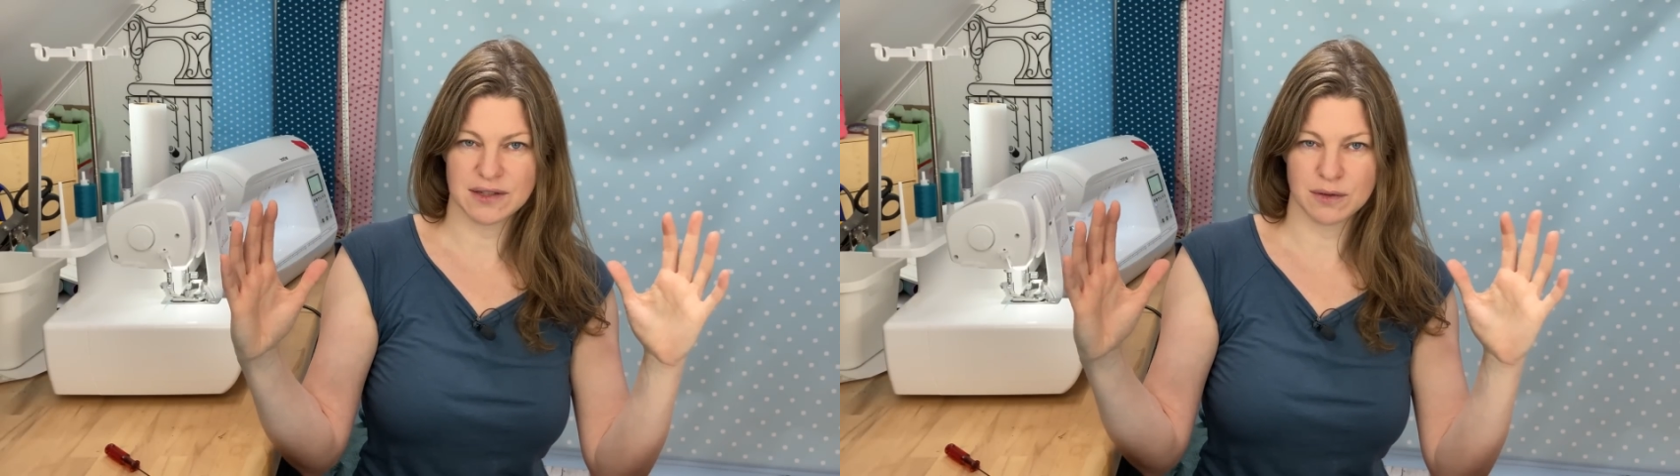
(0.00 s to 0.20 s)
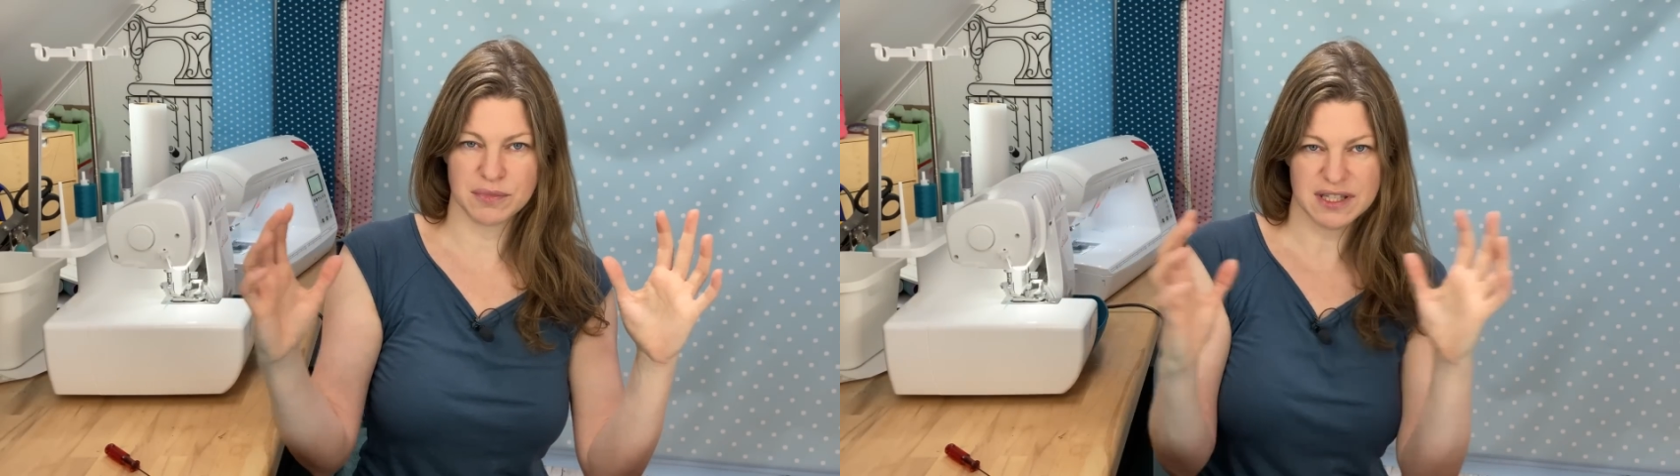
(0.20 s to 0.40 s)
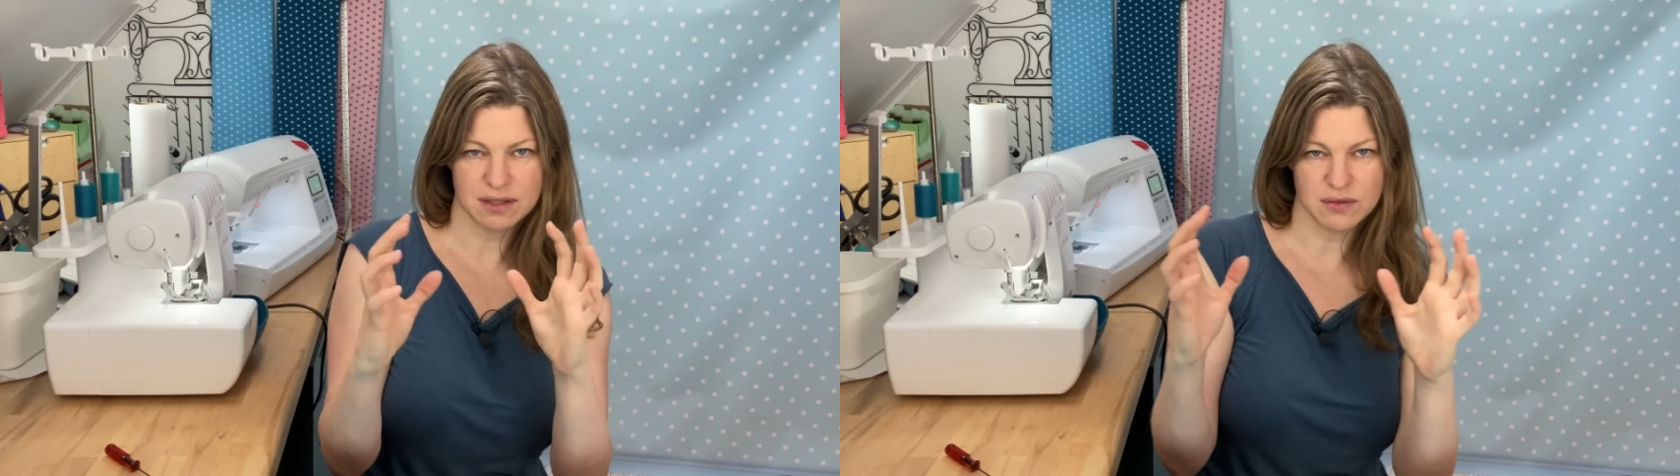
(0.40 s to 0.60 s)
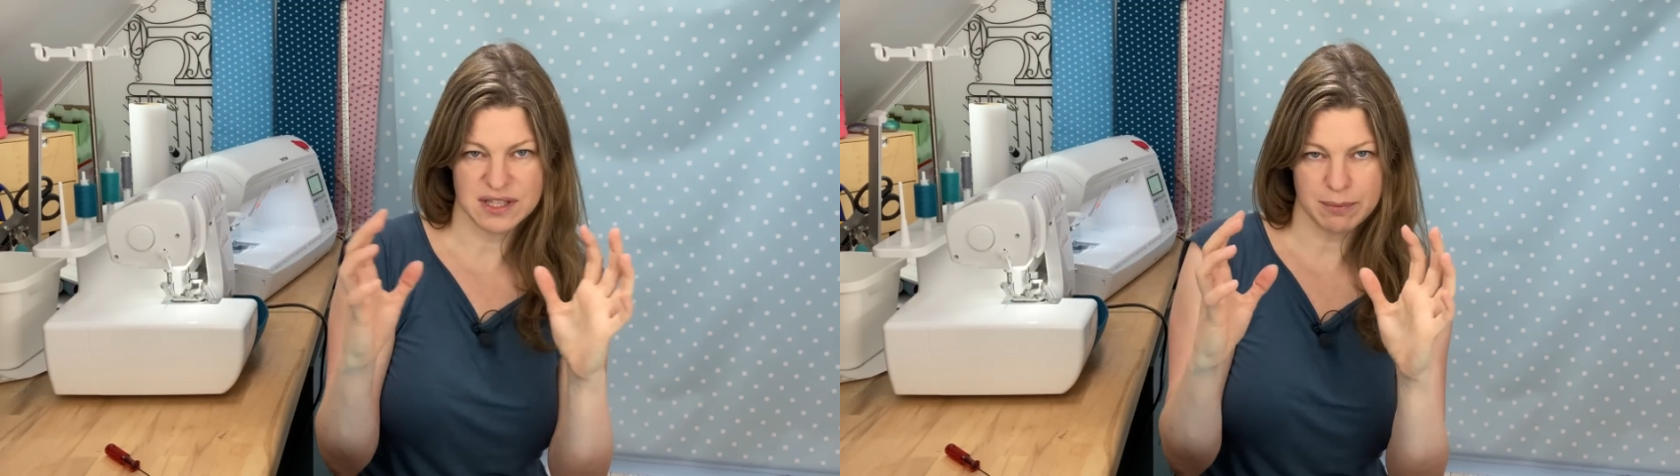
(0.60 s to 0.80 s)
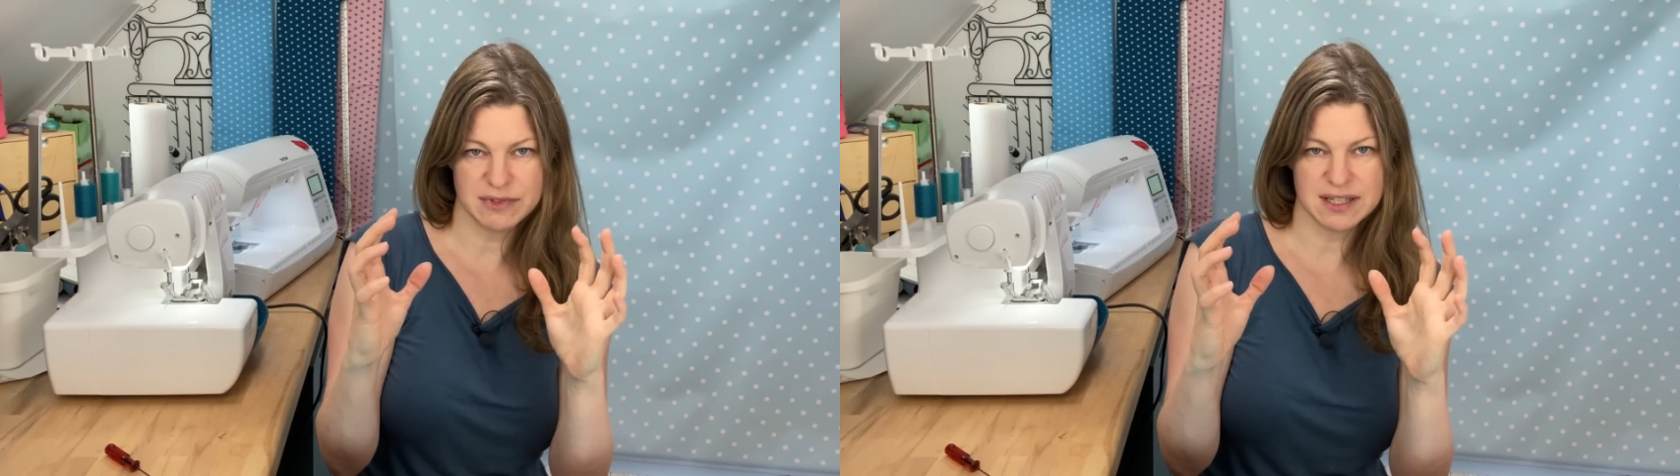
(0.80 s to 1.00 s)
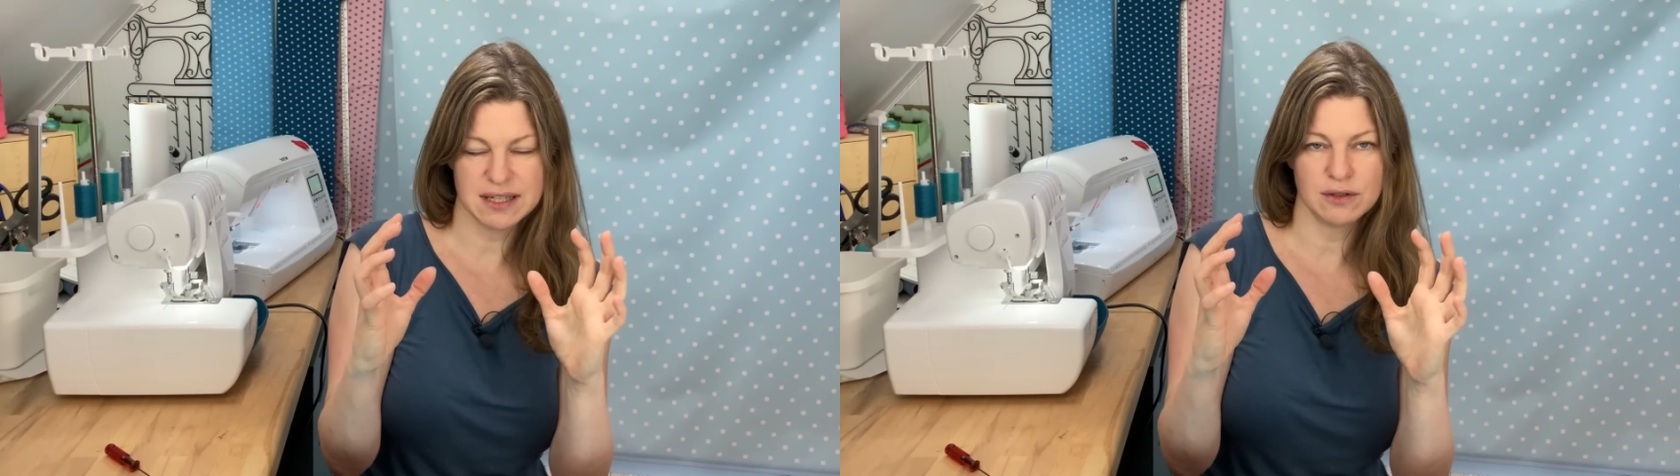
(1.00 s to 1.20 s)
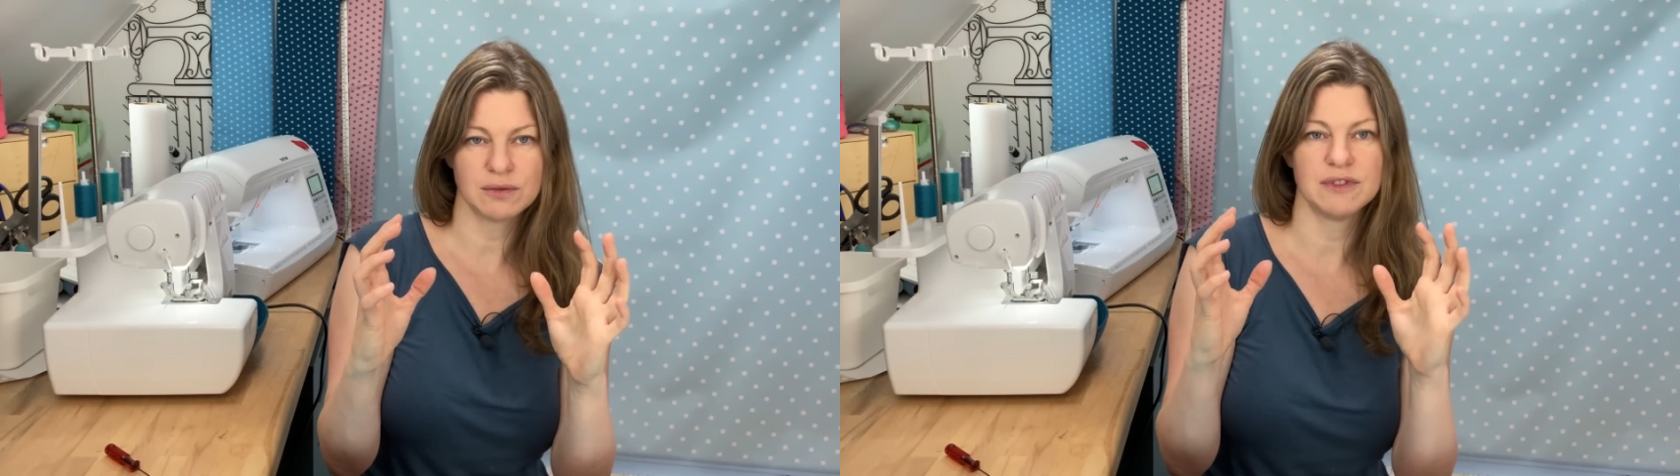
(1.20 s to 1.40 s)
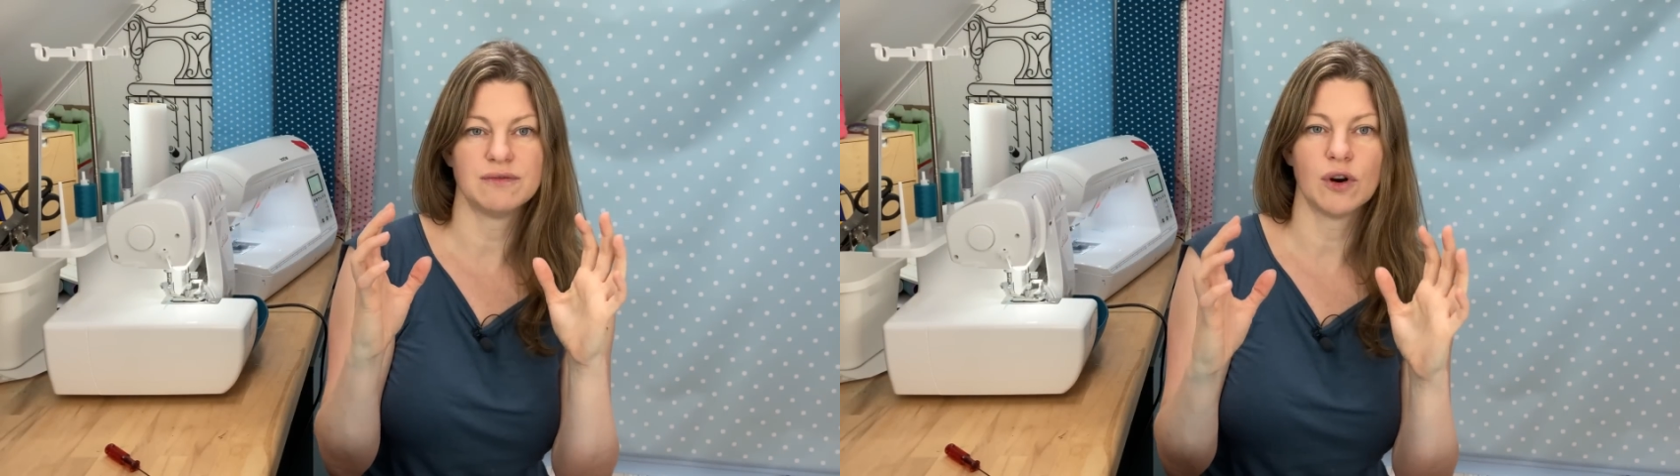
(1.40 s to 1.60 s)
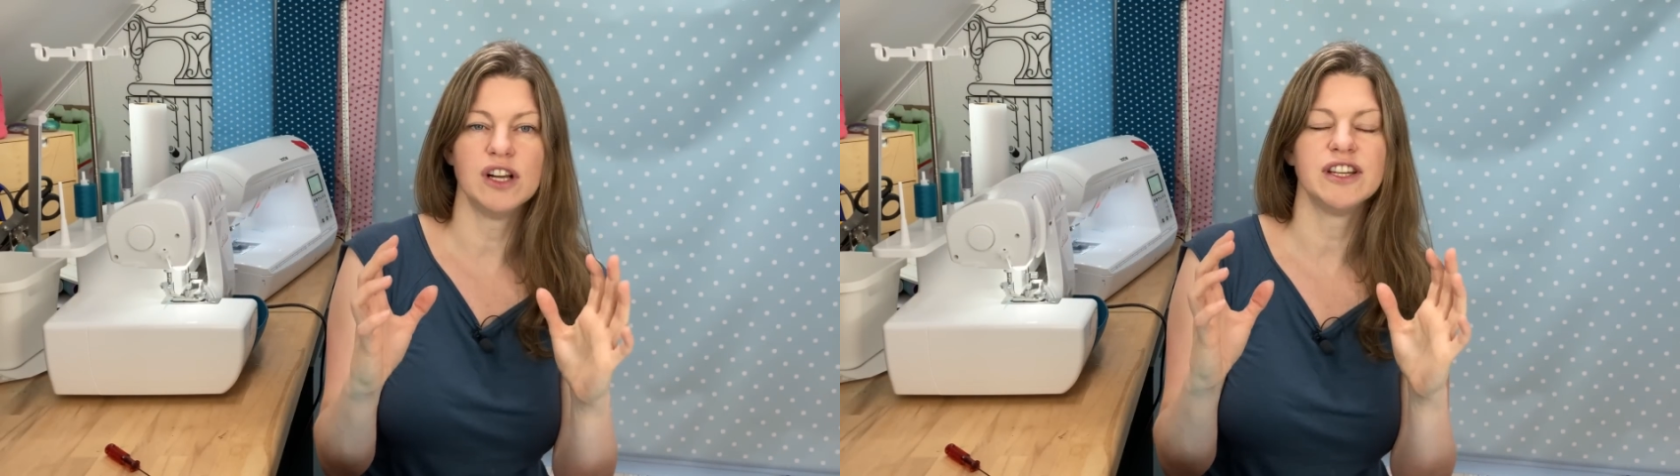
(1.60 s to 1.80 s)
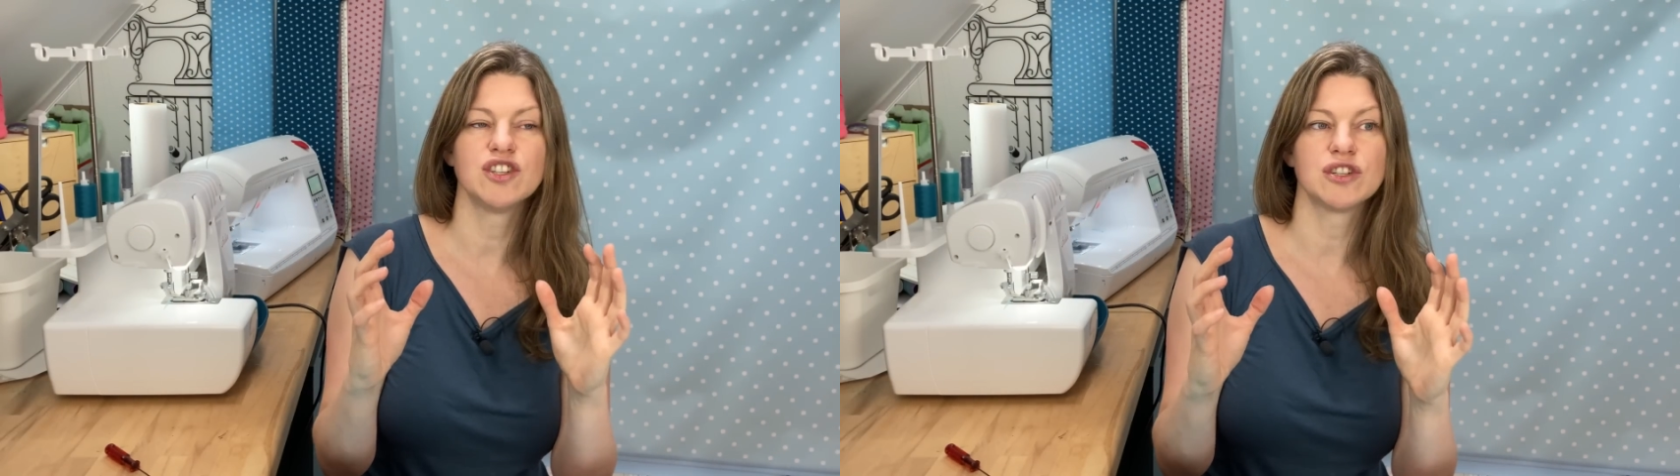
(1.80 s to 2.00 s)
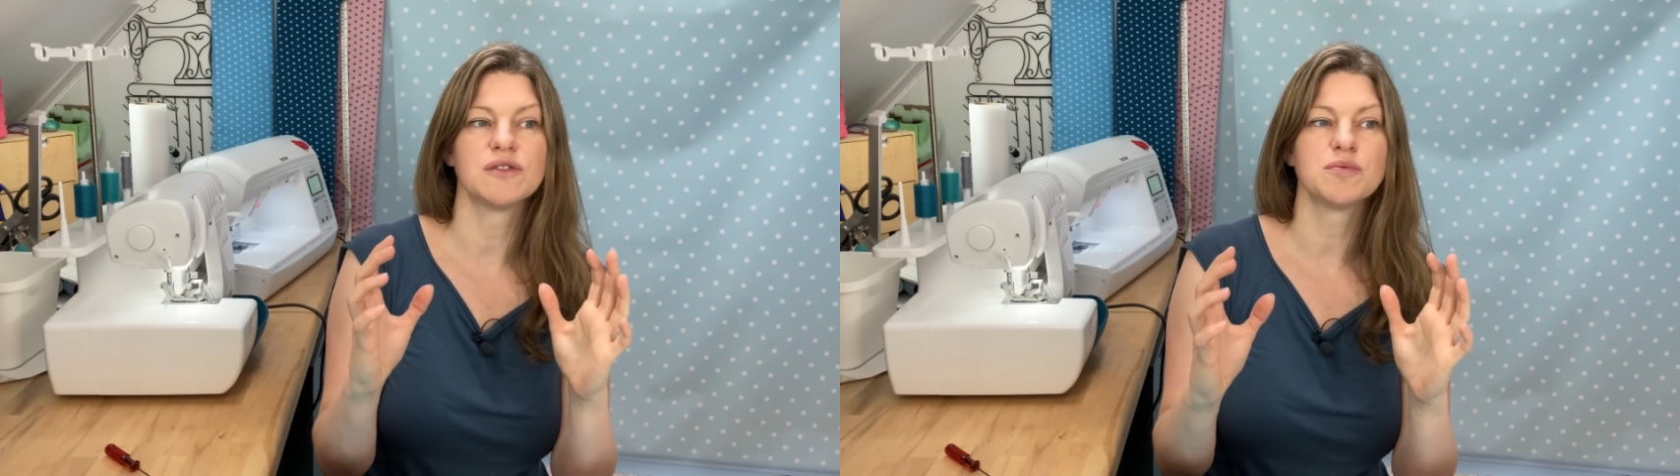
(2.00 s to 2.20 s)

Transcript: so ein bisschen zusammenziehen und wir wollen den Stoff